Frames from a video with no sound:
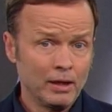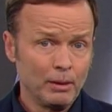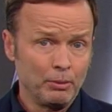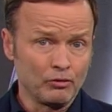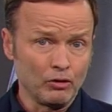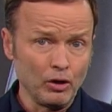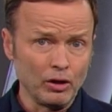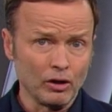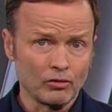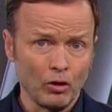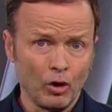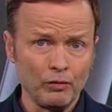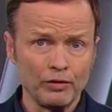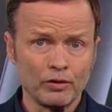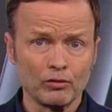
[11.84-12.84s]
Besonders
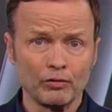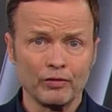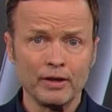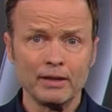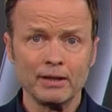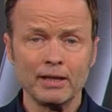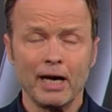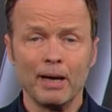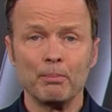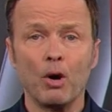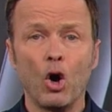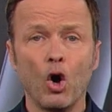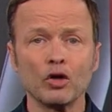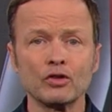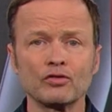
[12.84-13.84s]
häufig zu finden am
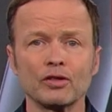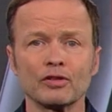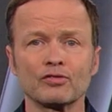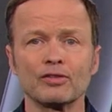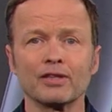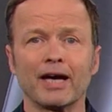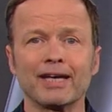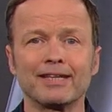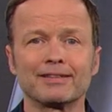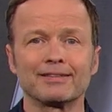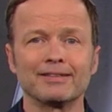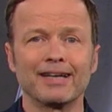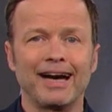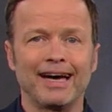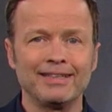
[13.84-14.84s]
äußersten
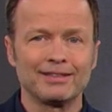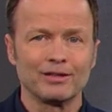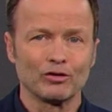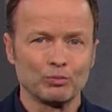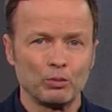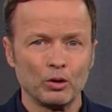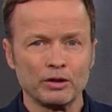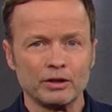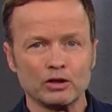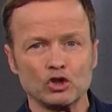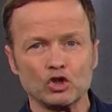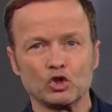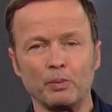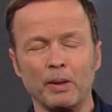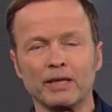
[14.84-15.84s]
rechten Rand des
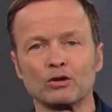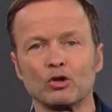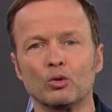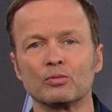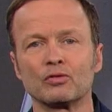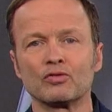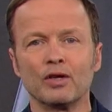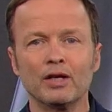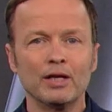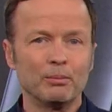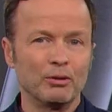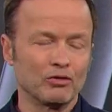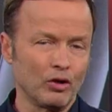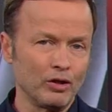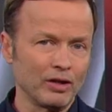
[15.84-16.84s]
politischen Spektrums,
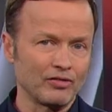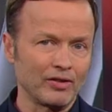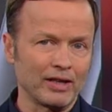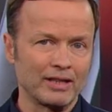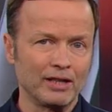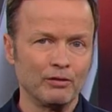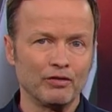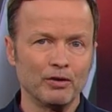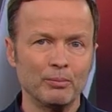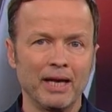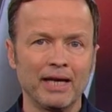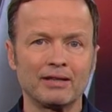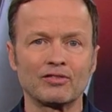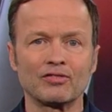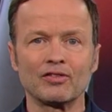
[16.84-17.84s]
besonders aktiv im
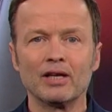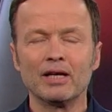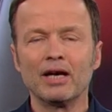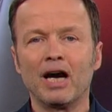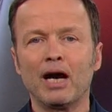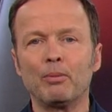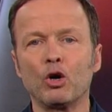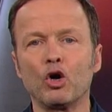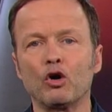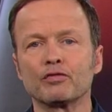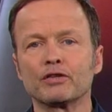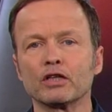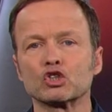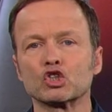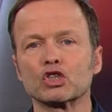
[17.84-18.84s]
Netz, aber auch auf
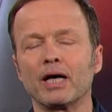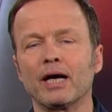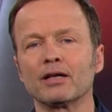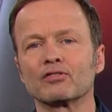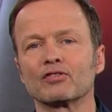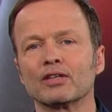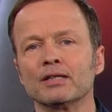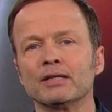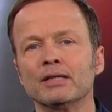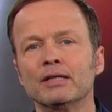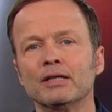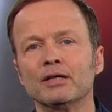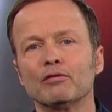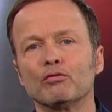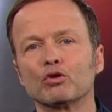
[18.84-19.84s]
der Straße,
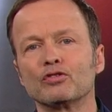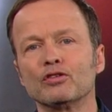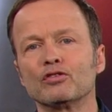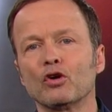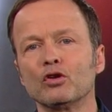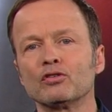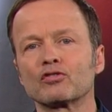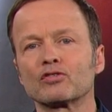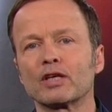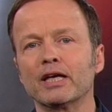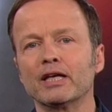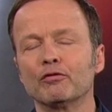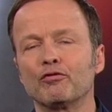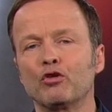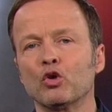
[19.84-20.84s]
wo sie sonst
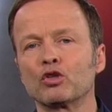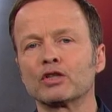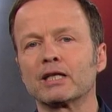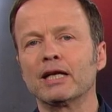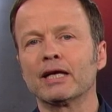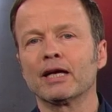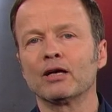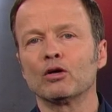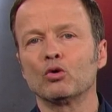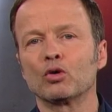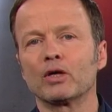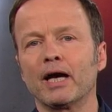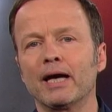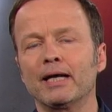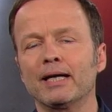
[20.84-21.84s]
gegen Flüchtlinge
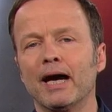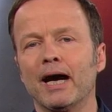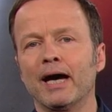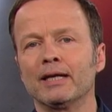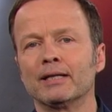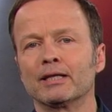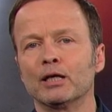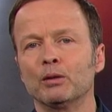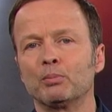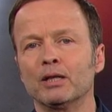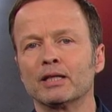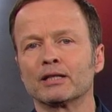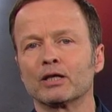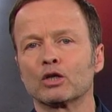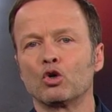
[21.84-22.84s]
oder eine
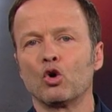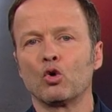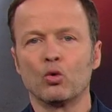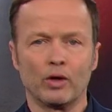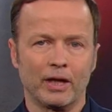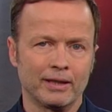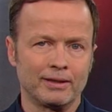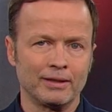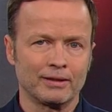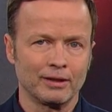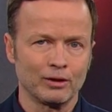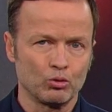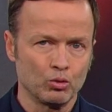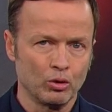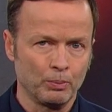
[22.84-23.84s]
angebliche
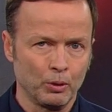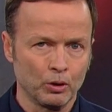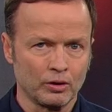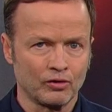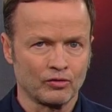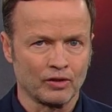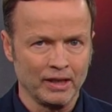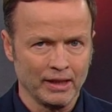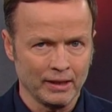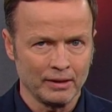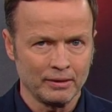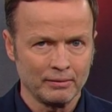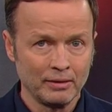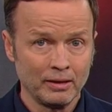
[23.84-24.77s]
Corona-Diktatur protestieren.